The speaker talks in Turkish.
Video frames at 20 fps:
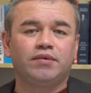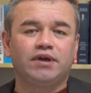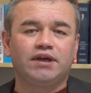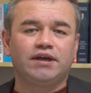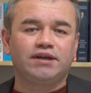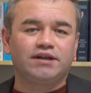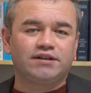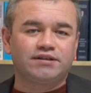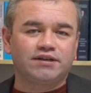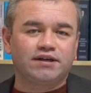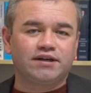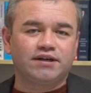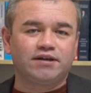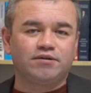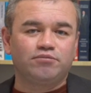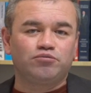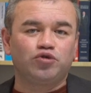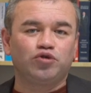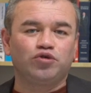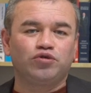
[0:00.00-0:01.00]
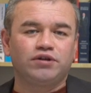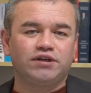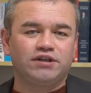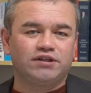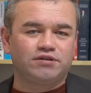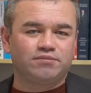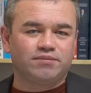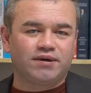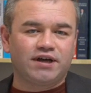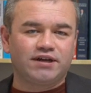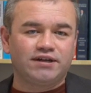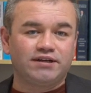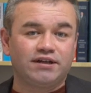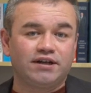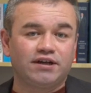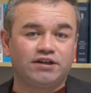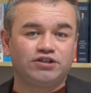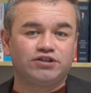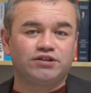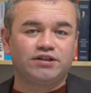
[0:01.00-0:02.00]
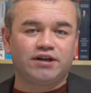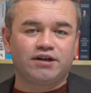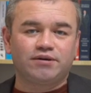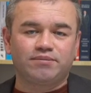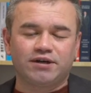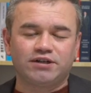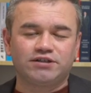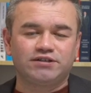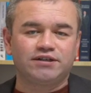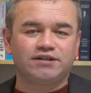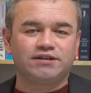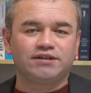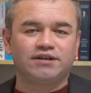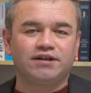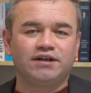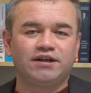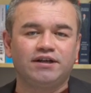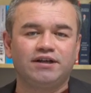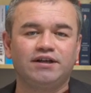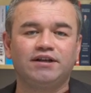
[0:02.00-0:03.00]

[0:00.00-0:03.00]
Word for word: İngiltere bugün itibariyle aşılara başladı.